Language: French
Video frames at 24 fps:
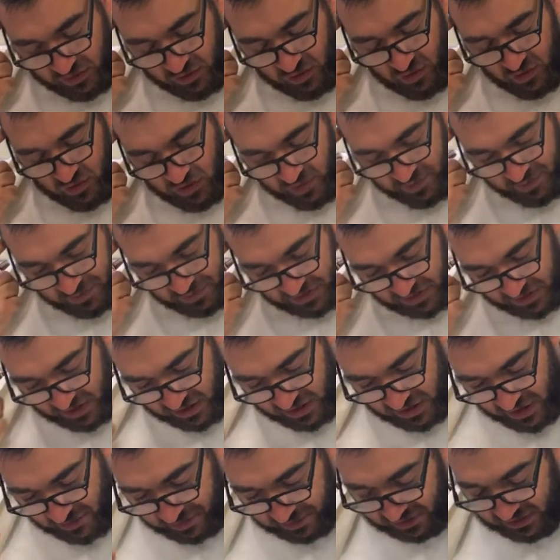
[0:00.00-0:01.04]

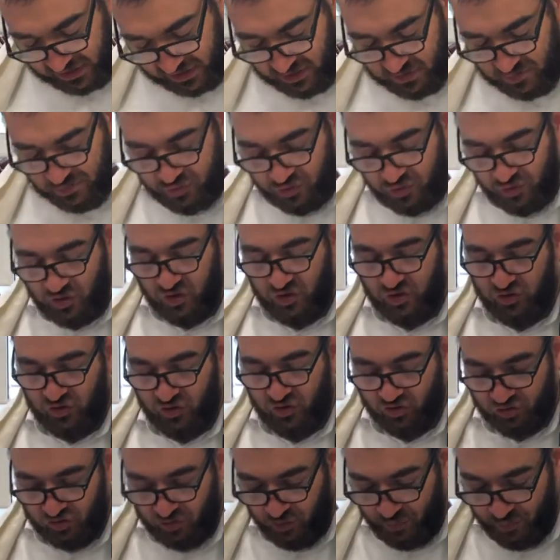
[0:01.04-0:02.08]
il a pris pour euh,
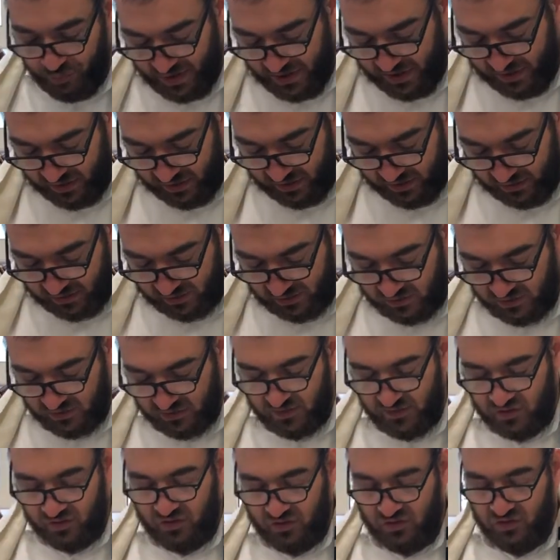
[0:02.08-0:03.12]
que son père
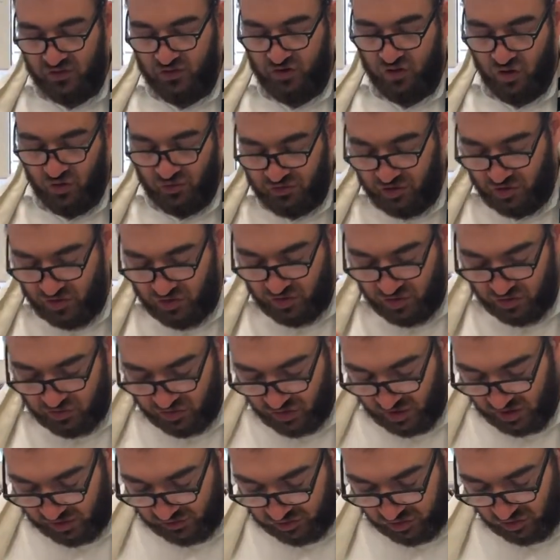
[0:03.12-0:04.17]
dorme dans, le,
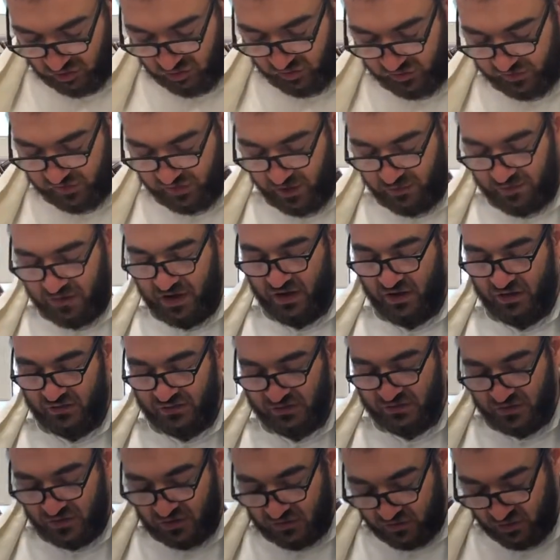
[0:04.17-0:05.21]
la tente de sa mère.
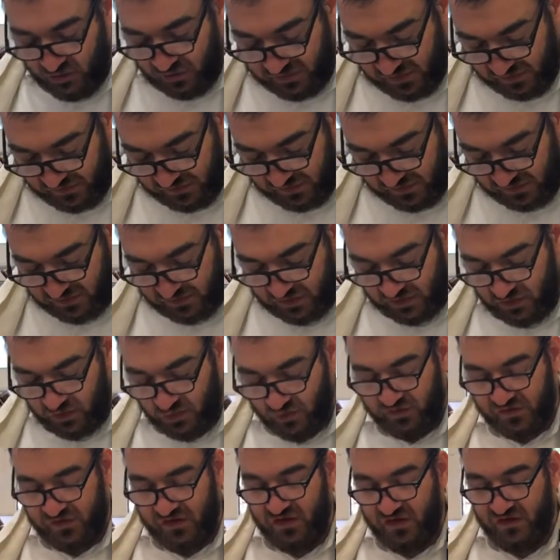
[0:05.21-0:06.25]
Donc ça, c'était
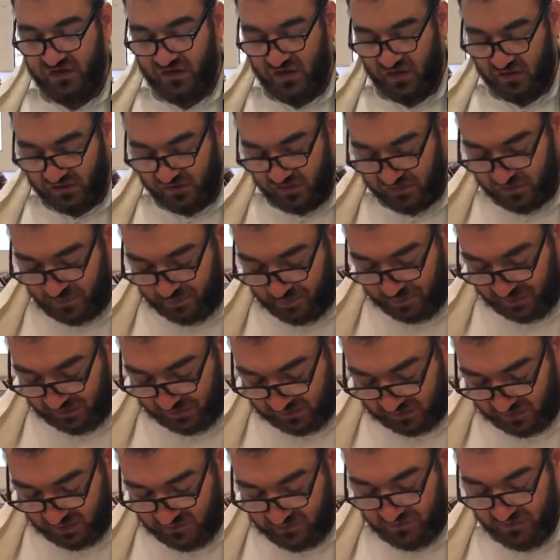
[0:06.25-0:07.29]
aussi, ça, ça s'est
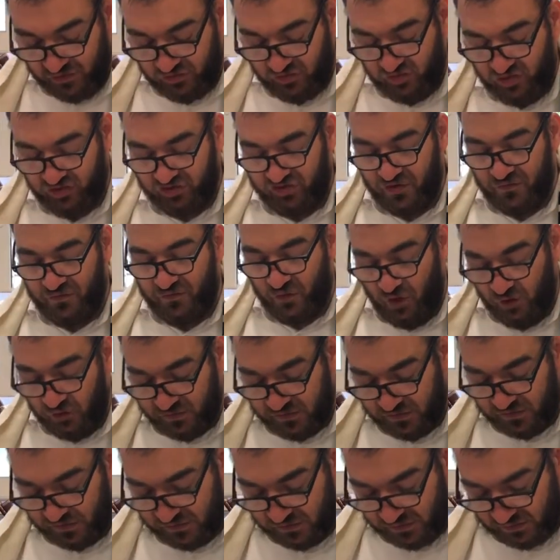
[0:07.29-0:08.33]
passé veille de Shavuot.